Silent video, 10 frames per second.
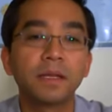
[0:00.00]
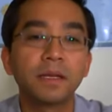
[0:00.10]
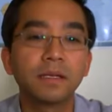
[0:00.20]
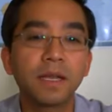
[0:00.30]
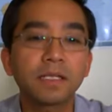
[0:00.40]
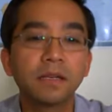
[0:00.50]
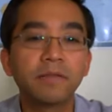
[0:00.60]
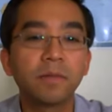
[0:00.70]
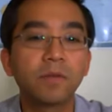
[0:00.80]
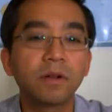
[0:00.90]
cho nên các
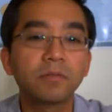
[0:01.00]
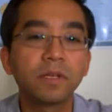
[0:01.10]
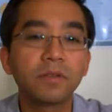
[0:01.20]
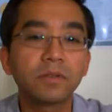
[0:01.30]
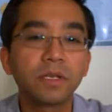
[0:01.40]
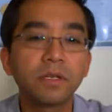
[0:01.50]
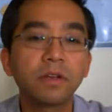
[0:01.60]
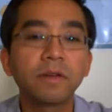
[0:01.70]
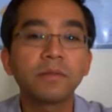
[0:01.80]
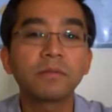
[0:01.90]
sản phẩm của công ty Nuskin
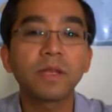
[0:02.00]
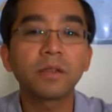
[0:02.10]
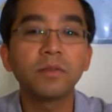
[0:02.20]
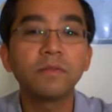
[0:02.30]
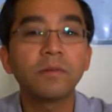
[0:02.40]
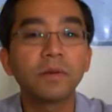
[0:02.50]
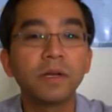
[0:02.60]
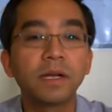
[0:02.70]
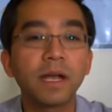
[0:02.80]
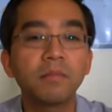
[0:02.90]
cho phép chúng ta thuyết phục
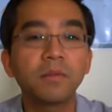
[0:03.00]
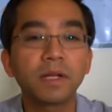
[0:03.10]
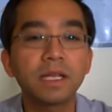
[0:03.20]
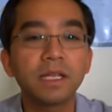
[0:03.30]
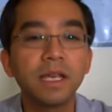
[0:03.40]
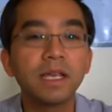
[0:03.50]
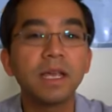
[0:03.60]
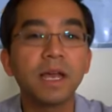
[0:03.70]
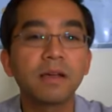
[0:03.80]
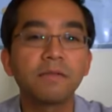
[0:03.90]
người khác một cách dễ
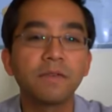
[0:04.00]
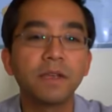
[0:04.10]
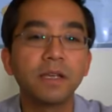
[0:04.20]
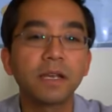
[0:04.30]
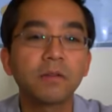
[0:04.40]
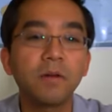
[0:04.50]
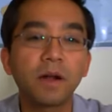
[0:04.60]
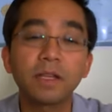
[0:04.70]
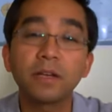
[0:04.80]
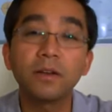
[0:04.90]
dàng vì kết
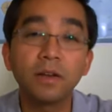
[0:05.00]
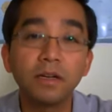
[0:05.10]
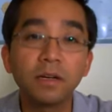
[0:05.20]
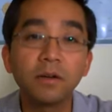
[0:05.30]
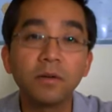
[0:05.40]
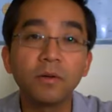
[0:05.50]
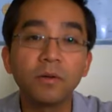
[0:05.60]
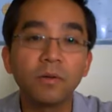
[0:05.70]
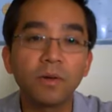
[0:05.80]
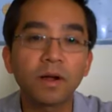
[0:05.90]
quả có thể đo lường
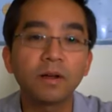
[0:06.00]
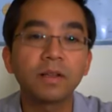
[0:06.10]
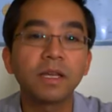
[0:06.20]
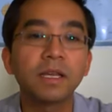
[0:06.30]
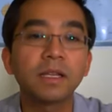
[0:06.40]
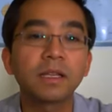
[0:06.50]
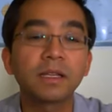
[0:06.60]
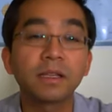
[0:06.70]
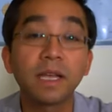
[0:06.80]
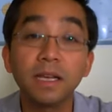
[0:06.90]
hoặc có thể
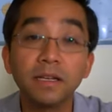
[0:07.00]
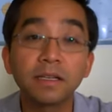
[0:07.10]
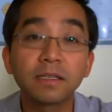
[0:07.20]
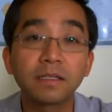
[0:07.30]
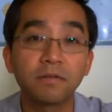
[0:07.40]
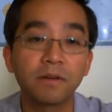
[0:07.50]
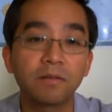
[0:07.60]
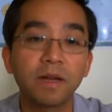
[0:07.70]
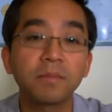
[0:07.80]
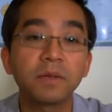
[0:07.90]
thấy được trong
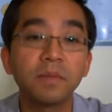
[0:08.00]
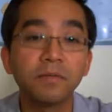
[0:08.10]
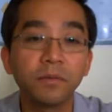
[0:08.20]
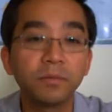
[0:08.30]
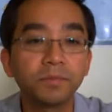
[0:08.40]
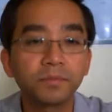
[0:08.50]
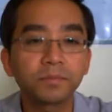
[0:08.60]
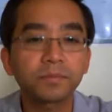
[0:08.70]
vòng 5 tới 10 phút